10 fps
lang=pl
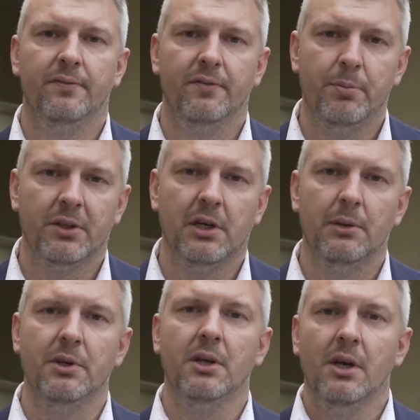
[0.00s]

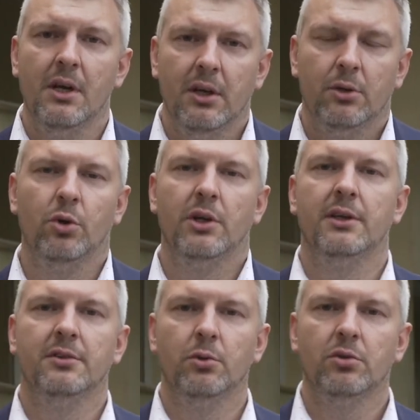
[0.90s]
wypadkami,
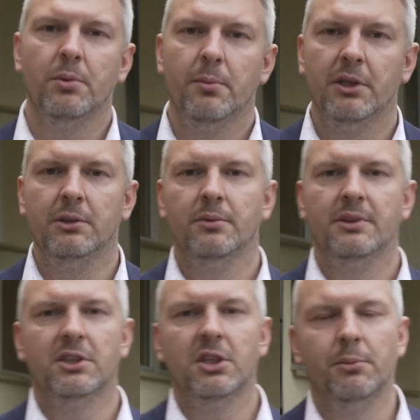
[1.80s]
które są domniemaniem
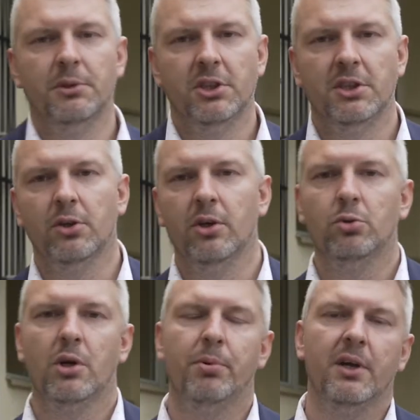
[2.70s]
zdarzenia medycznego, a
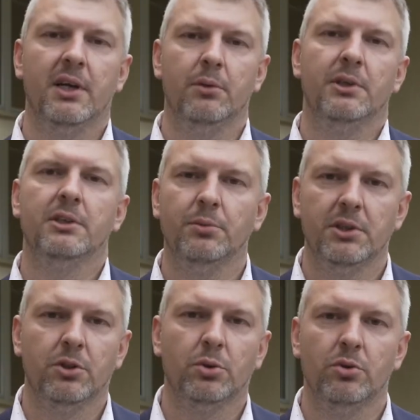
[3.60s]
które polegają na tym,
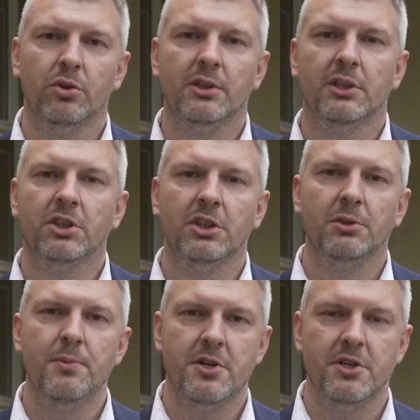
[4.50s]
że doszło do jednak czyjejś
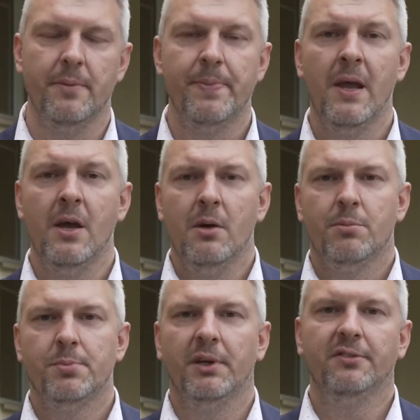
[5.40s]
śmierci.
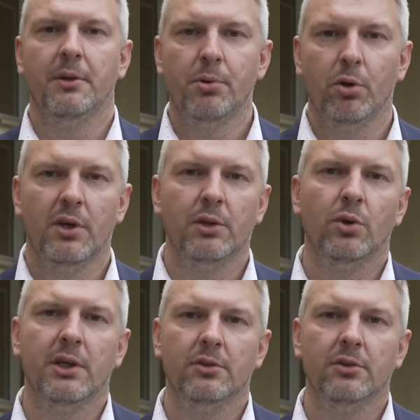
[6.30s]
Proszę Państwa, prokuratura